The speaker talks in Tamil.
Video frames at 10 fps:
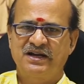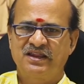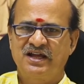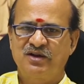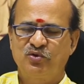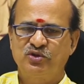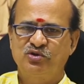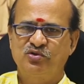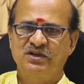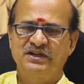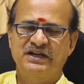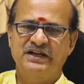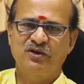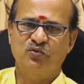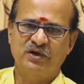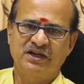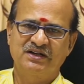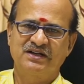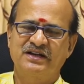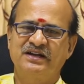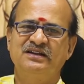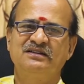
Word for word: மனதார ஒத்துக்கொள்ளுகின்ற உணர்கின்ற